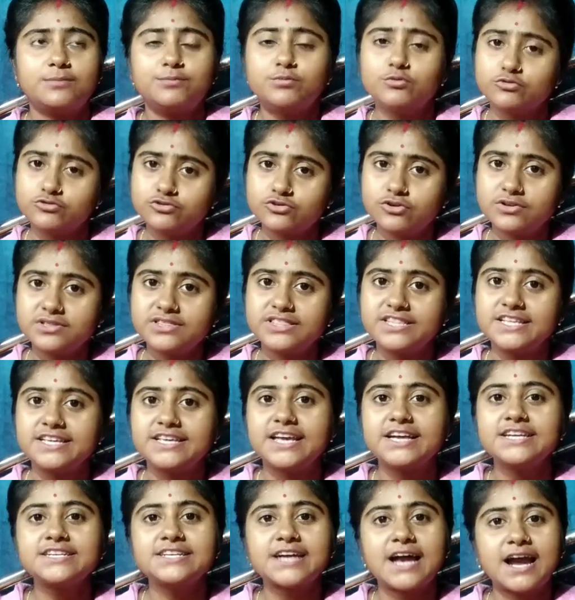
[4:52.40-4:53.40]
পুজো
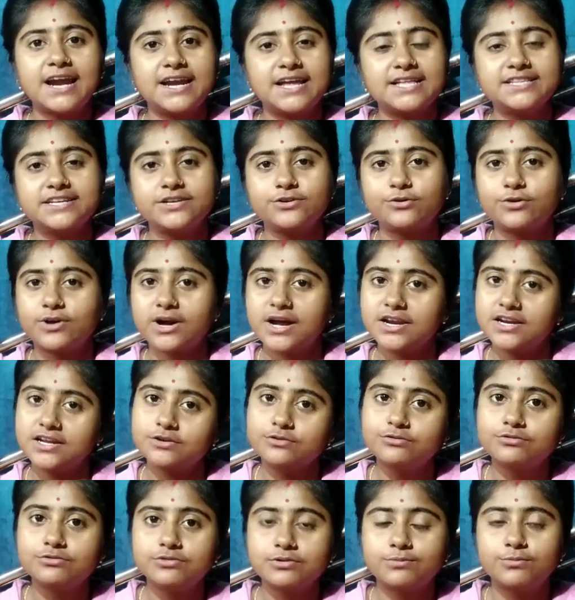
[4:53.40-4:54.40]
দিয়ে সারাদিন ওখানে
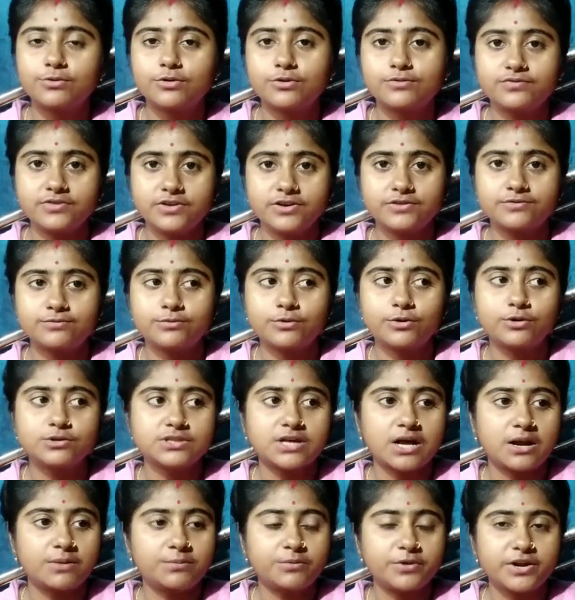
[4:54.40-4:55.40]
ঘুরবো ফিরবো
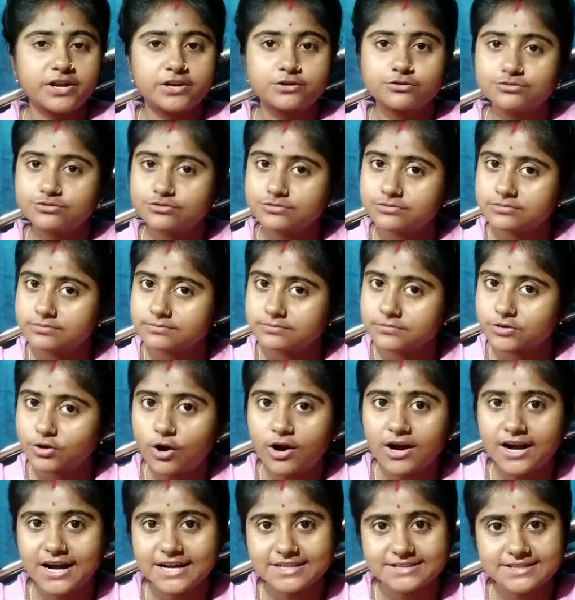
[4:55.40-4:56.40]
তারপর একটু
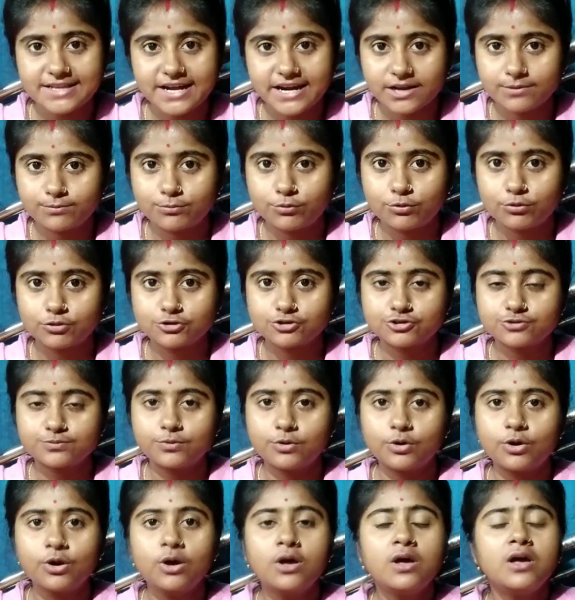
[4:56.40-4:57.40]
গঙ্গার ধারে
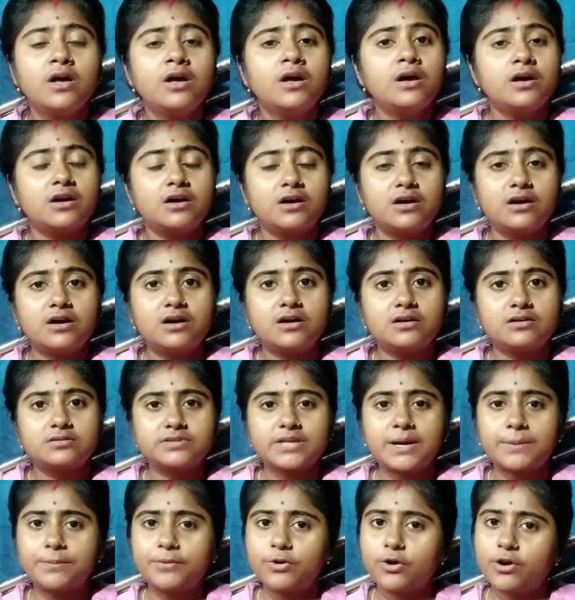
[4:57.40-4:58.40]
বসবো
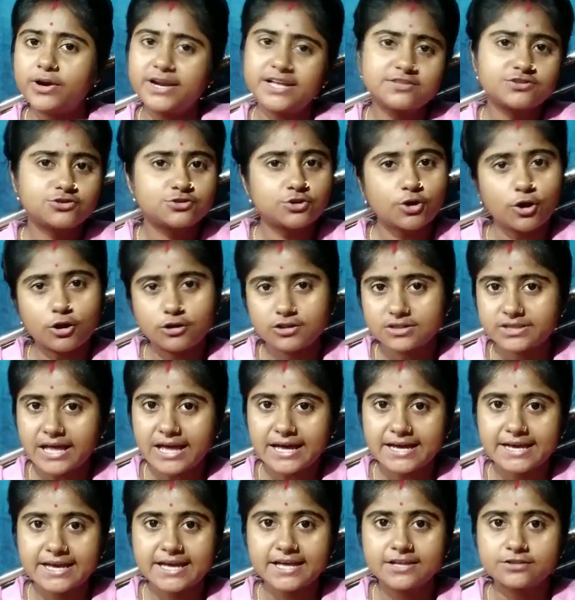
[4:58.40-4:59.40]
তারপরে অনেক স্টল
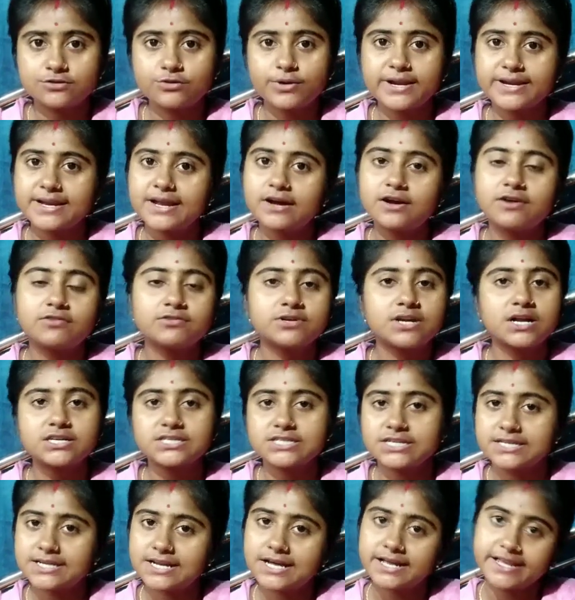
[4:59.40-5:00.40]
থাকে তো এটা ওটা
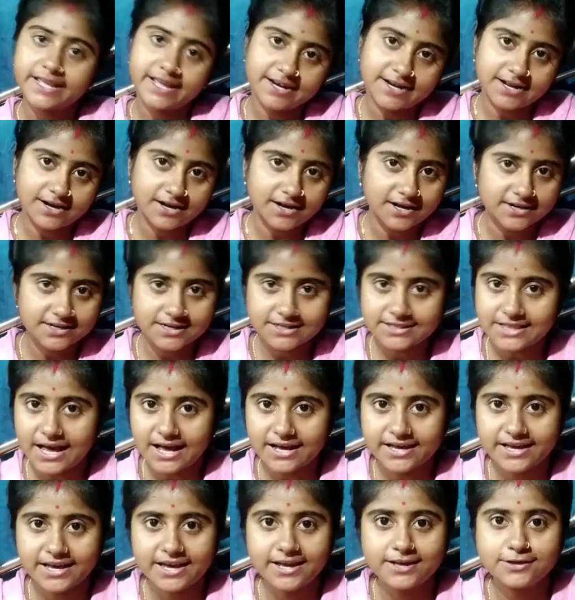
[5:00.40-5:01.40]
সেটা কেনাকাটা
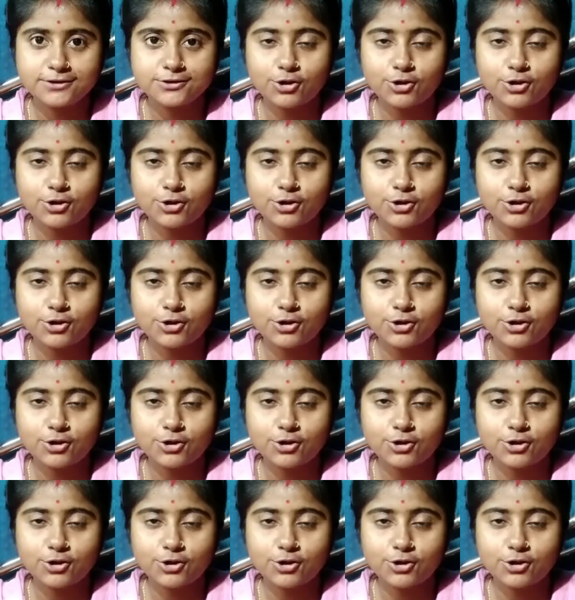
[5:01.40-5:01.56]
থাকেই